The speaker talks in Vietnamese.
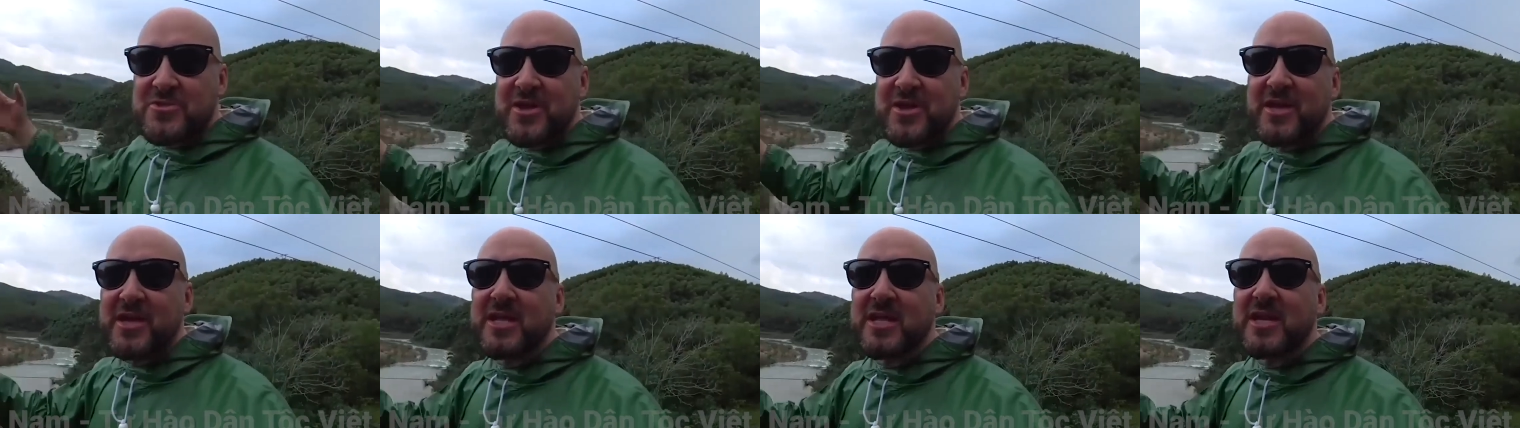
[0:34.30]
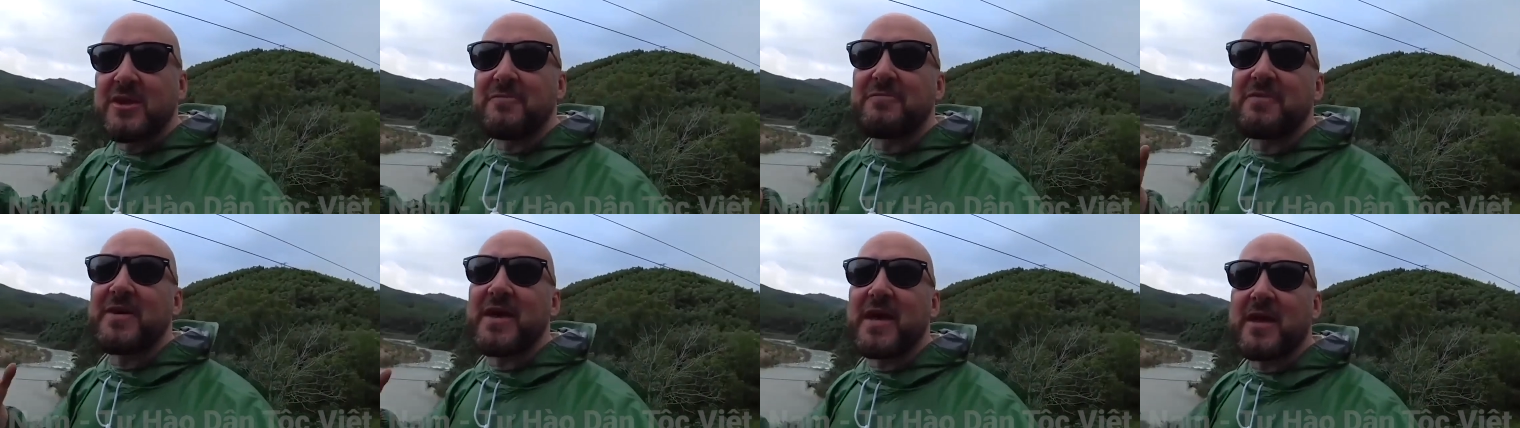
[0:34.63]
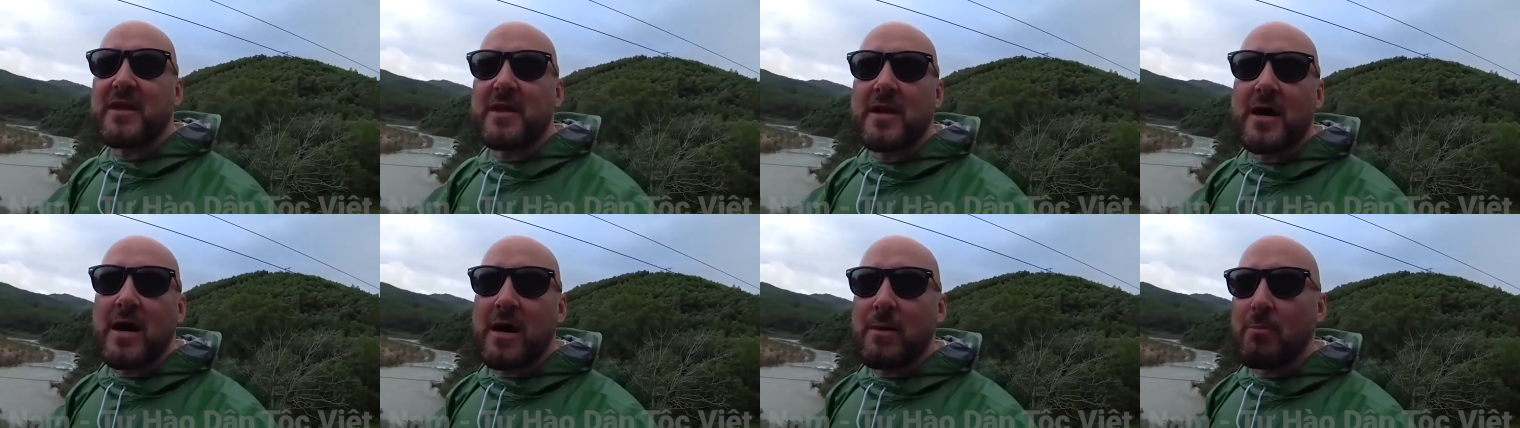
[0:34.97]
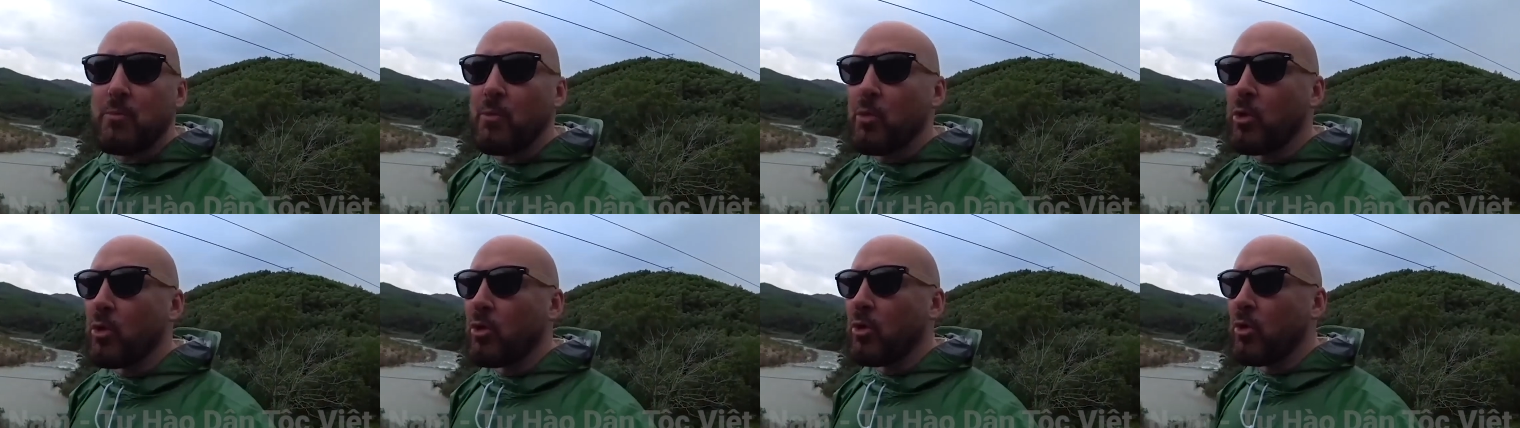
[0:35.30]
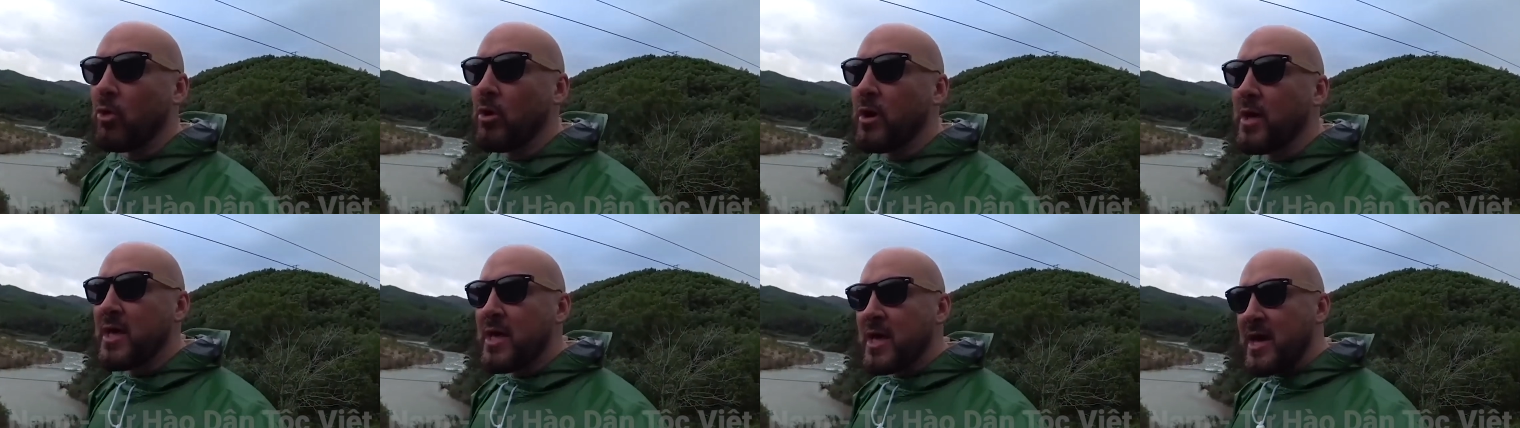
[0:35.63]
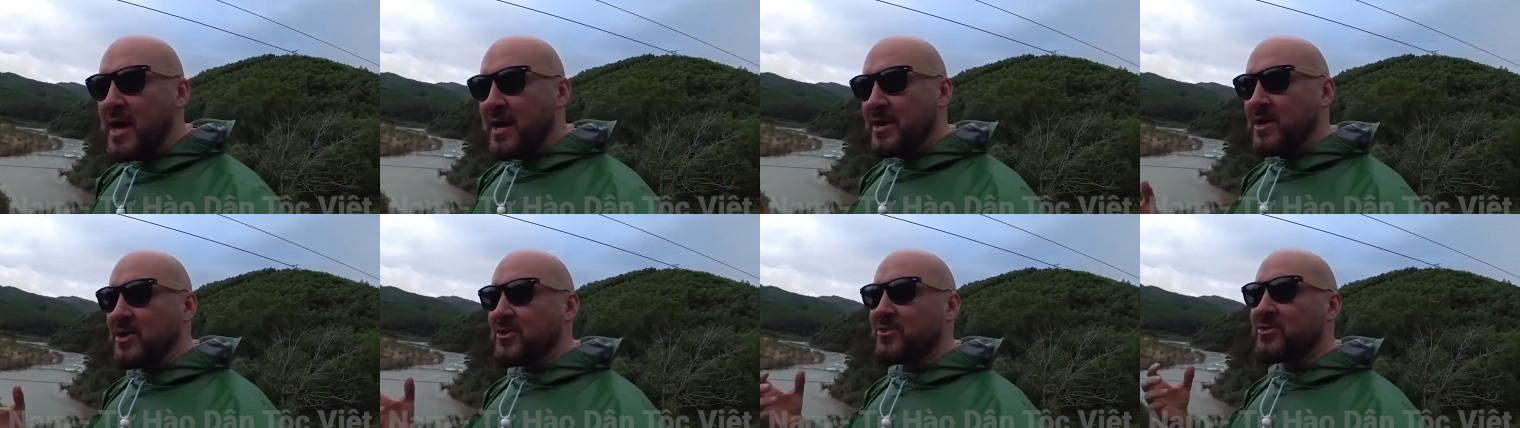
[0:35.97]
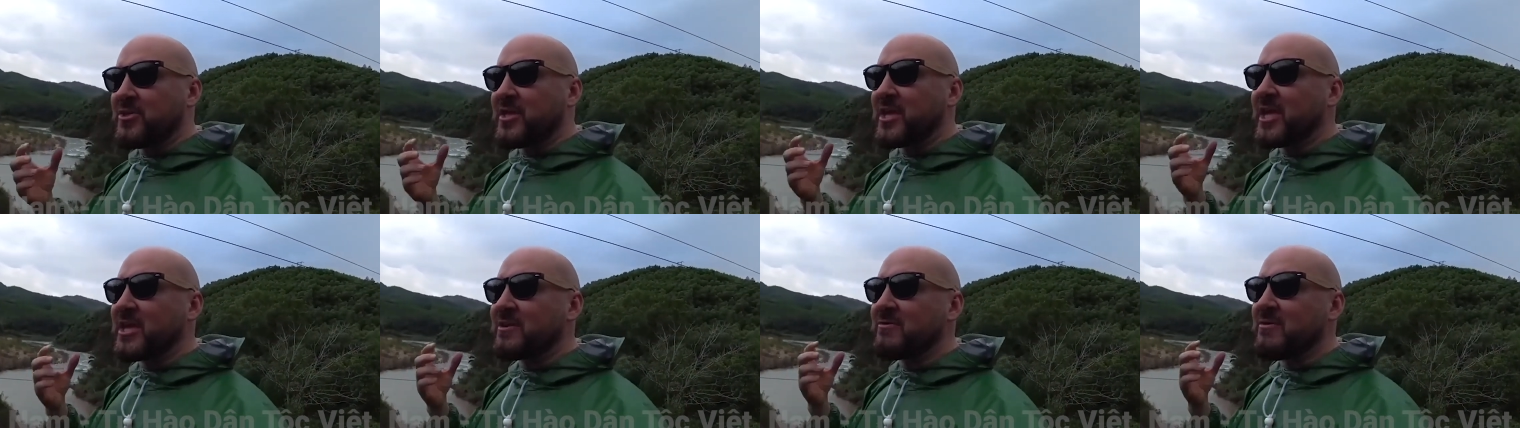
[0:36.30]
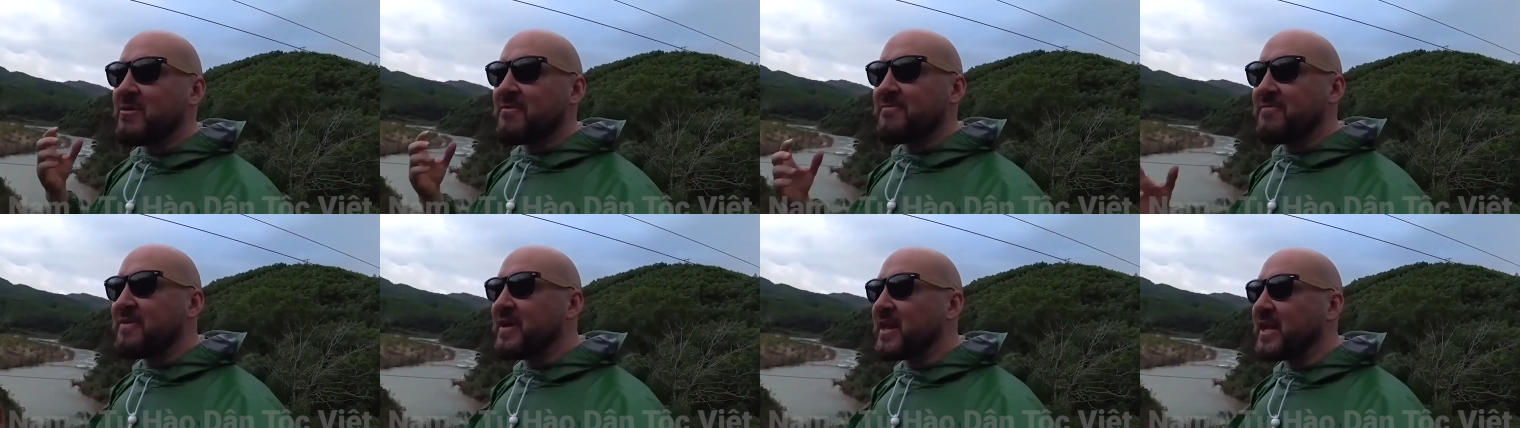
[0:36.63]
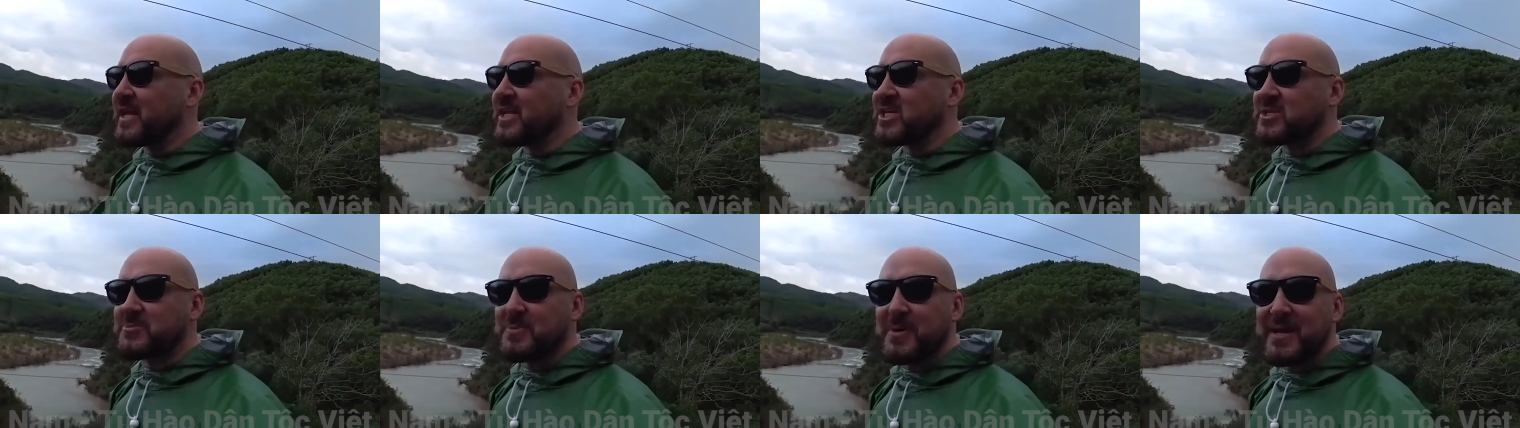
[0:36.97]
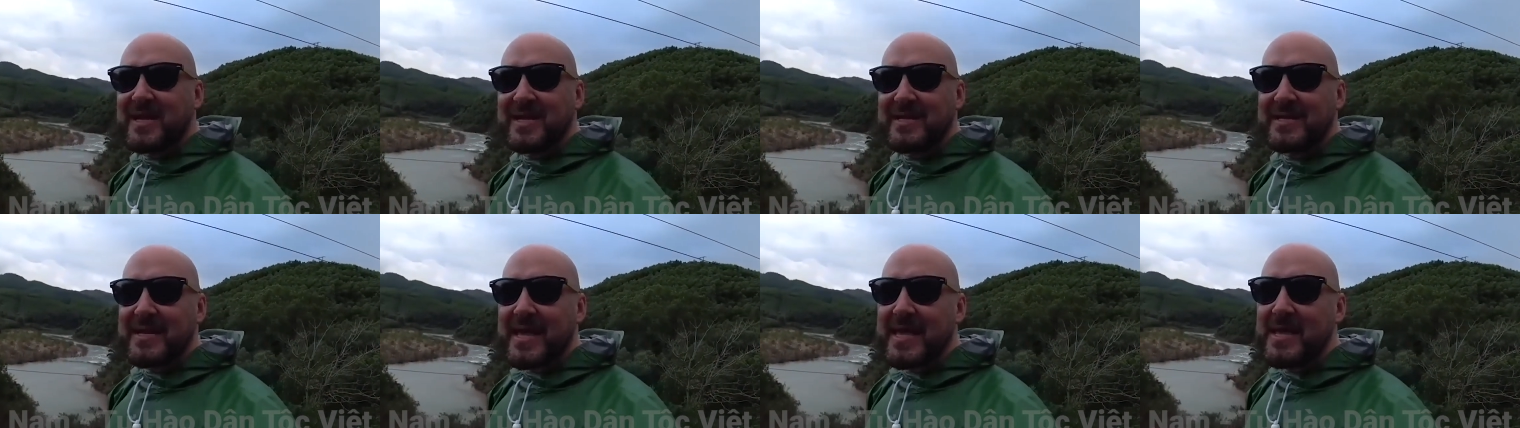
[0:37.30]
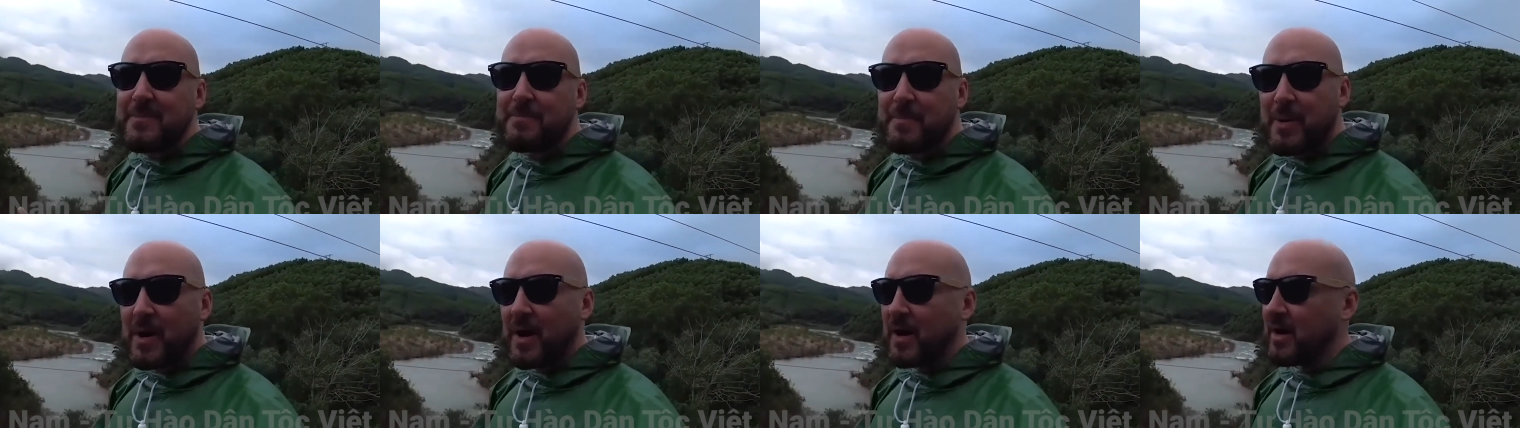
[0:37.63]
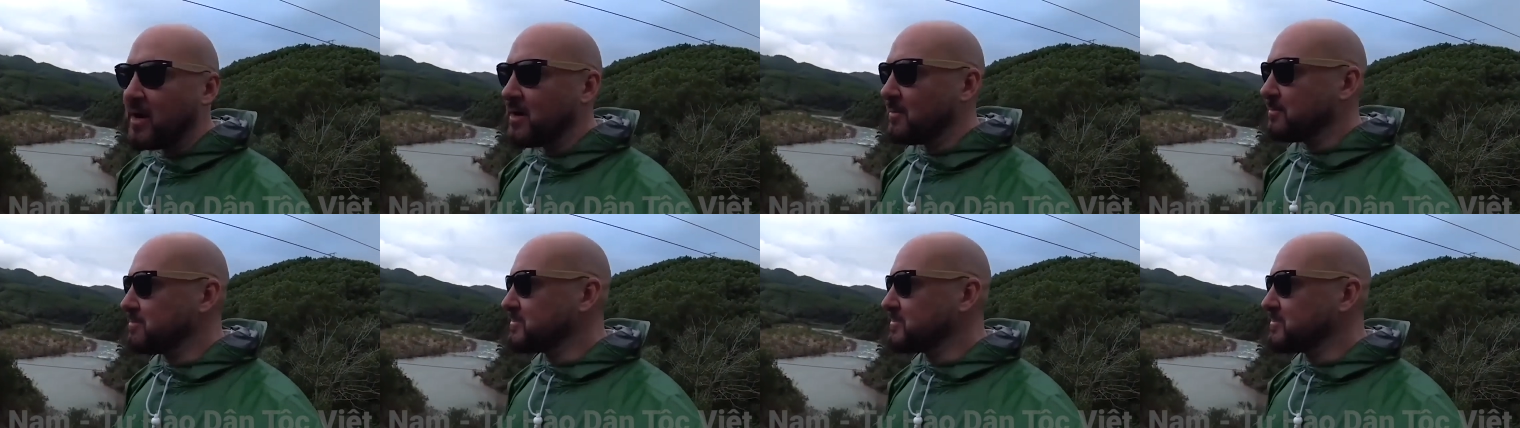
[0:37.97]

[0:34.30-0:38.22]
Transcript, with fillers: Có một anh chàng YouTuber nước ngoài có tên là Ban and Bike Group.